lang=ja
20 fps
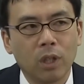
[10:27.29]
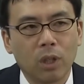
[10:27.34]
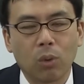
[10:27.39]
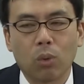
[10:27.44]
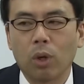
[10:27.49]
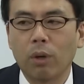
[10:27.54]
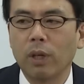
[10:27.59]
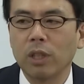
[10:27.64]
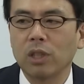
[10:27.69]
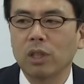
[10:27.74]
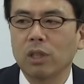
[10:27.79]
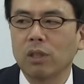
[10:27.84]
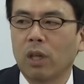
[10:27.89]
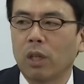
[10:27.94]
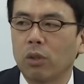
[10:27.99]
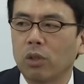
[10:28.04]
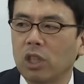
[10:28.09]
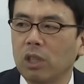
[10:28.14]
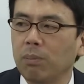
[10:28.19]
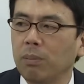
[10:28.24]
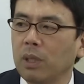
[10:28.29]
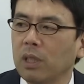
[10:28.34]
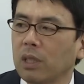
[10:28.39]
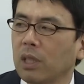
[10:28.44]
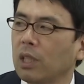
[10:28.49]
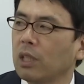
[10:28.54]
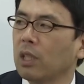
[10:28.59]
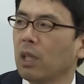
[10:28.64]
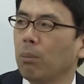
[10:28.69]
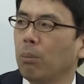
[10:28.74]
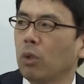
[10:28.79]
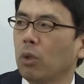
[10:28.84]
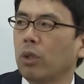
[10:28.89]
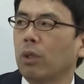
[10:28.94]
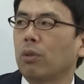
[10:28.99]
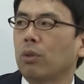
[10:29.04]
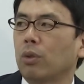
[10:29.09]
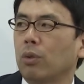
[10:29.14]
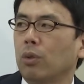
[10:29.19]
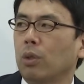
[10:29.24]
でこれは実はあの人民戦線
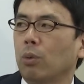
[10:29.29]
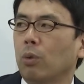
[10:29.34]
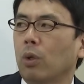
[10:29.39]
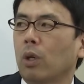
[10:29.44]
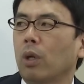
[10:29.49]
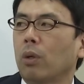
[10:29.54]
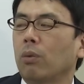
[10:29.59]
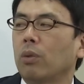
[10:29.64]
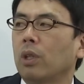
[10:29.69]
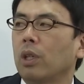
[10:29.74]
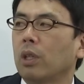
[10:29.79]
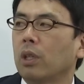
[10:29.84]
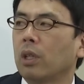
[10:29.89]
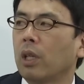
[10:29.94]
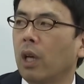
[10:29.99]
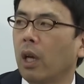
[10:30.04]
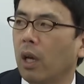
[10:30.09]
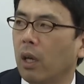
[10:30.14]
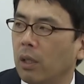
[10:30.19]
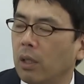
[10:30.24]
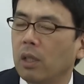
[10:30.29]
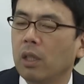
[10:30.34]
モデルというふうに僕は呼んでいて